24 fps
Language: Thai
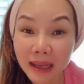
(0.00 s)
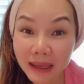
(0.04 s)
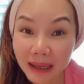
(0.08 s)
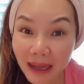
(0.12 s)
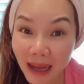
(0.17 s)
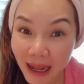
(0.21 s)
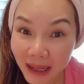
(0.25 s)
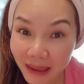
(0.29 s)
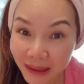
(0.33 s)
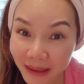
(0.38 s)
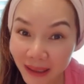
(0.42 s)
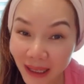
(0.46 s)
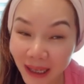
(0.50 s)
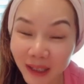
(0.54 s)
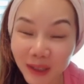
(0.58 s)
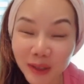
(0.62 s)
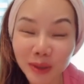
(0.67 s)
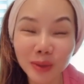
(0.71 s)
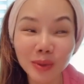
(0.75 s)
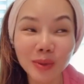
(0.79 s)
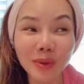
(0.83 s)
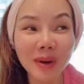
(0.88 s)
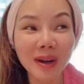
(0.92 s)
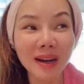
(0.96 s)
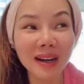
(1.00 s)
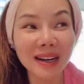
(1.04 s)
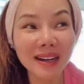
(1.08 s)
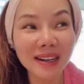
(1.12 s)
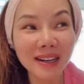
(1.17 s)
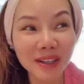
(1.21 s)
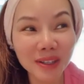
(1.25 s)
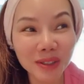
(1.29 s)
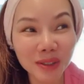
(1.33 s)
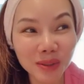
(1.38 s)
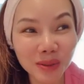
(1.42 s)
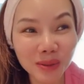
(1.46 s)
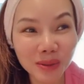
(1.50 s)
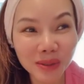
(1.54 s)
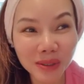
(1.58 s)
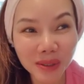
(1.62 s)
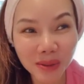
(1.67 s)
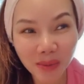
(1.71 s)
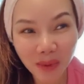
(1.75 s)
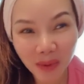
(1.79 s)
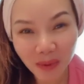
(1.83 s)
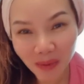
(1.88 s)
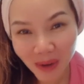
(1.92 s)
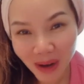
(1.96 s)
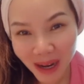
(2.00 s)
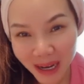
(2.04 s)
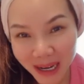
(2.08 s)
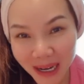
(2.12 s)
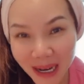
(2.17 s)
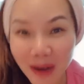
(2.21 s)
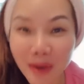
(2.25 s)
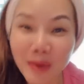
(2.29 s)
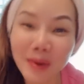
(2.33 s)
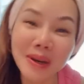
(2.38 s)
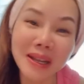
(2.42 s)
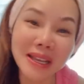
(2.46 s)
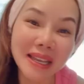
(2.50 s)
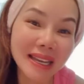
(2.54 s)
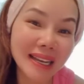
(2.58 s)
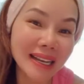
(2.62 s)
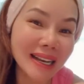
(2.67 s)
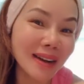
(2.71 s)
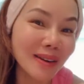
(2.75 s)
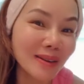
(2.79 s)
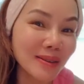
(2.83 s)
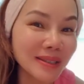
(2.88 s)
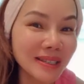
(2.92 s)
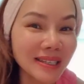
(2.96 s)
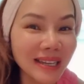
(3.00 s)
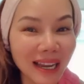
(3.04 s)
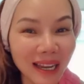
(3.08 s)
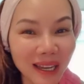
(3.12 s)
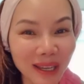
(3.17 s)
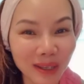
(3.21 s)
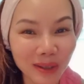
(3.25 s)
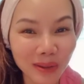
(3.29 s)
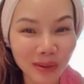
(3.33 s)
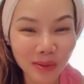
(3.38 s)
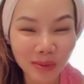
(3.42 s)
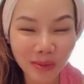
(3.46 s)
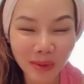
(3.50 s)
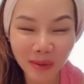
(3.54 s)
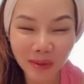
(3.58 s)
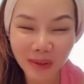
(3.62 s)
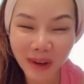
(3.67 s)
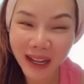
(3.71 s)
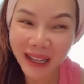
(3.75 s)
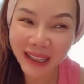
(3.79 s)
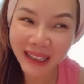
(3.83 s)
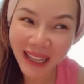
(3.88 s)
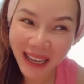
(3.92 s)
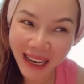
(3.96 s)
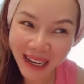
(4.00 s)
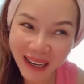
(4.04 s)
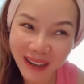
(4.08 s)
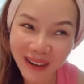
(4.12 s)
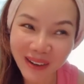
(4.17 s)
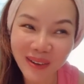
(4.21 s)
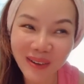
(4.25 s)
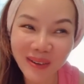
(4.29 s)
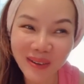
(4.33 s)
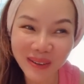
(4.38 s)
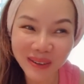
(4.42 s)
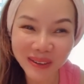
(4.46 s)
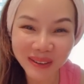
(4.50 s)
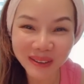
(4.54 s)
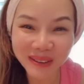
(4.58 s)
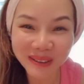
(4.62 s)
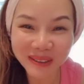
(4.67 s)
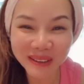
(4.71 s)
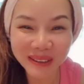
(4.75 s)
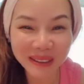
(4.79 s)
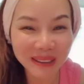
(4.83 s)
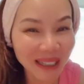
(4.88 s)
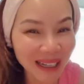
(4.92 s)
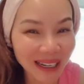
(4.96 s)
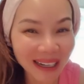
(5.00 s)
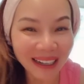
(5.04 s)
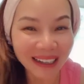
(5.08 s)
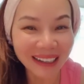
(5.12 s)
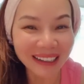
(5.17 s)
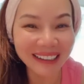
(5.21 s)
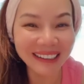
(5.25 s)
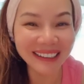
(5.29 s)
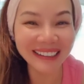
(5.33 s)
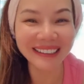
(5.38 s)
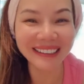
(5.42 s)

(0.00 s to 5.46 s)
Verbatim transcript: การแต่งตัวก็เลยดูจะบอกว่าเกาหลีเกาใจดูแบบว่าเด็กลงเยอะเล